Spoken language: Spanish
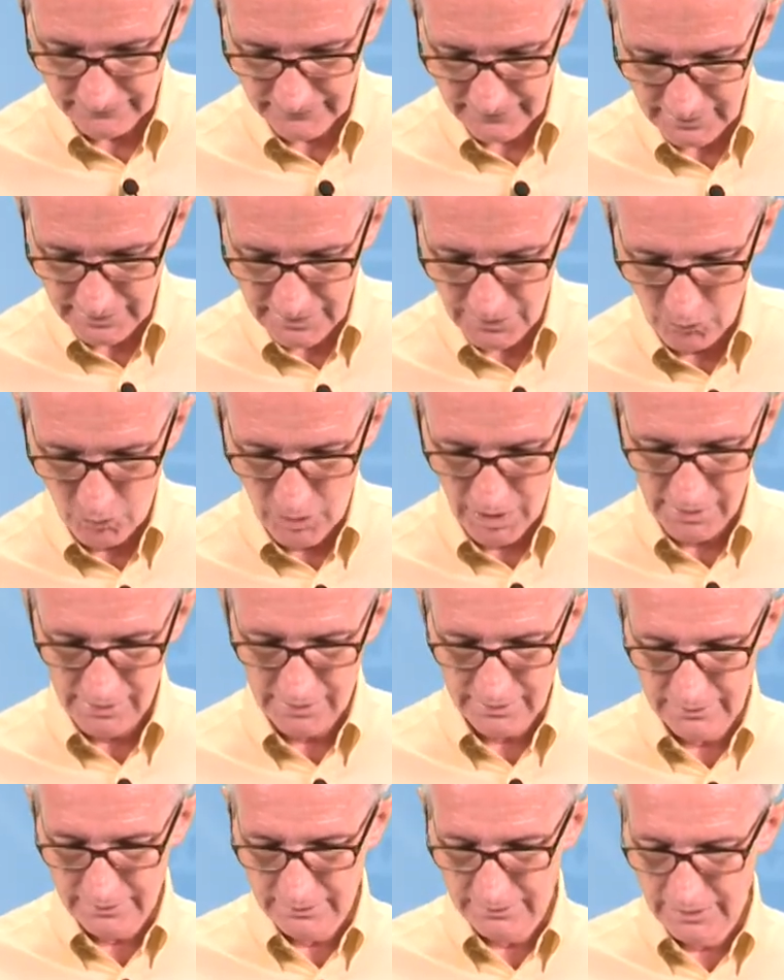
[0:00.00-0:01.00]
igual
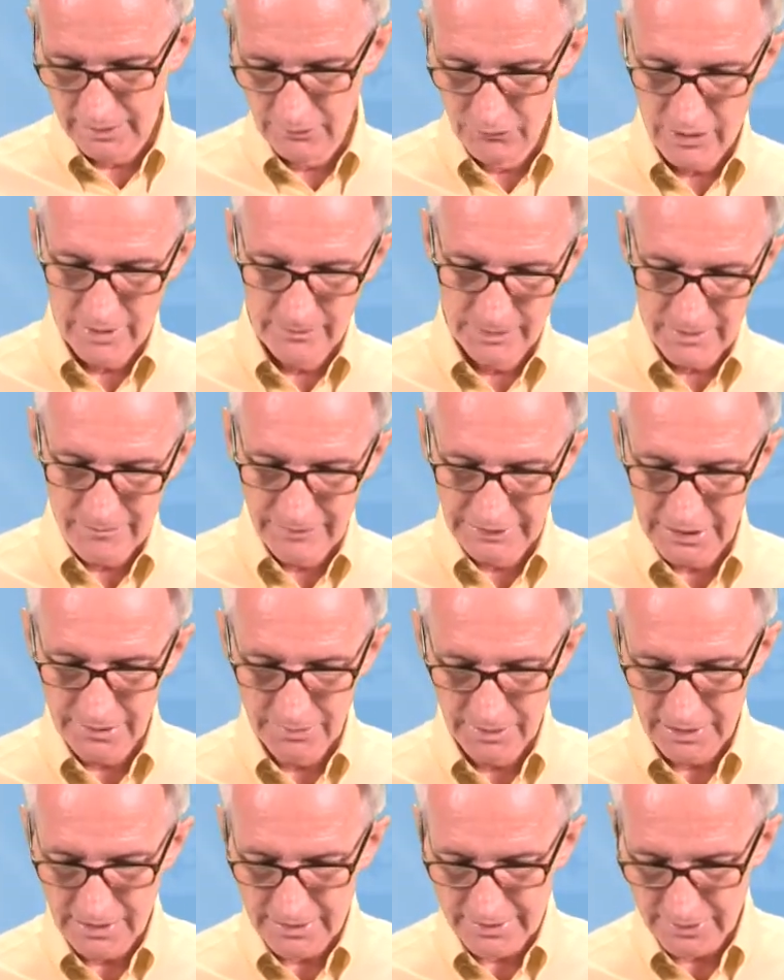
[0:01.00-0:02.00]
a una
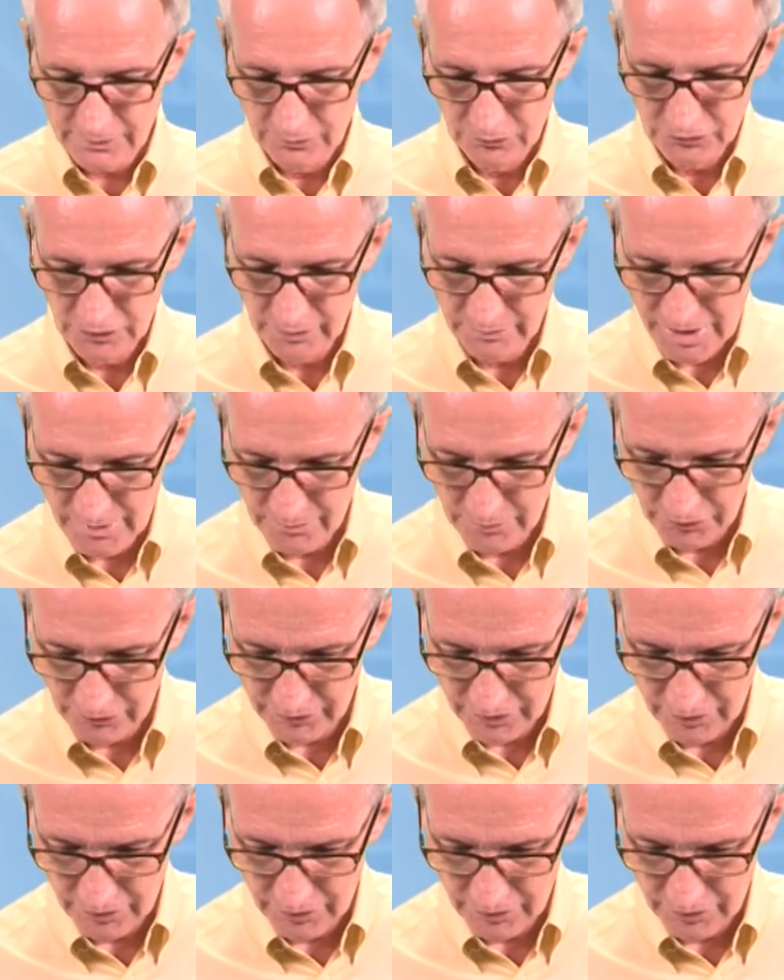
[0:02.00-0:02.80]
primitiva del segundo miembro, que